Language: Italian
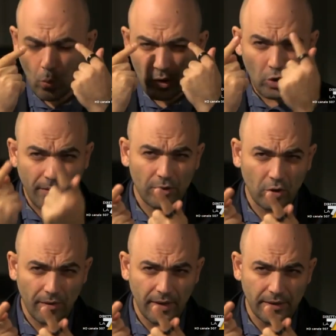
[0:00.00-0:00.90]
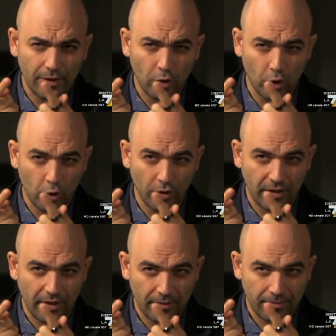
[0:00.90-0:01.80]
Quando vanno da Valentino
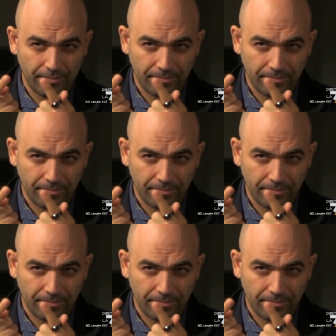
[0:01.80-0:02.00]
Gionta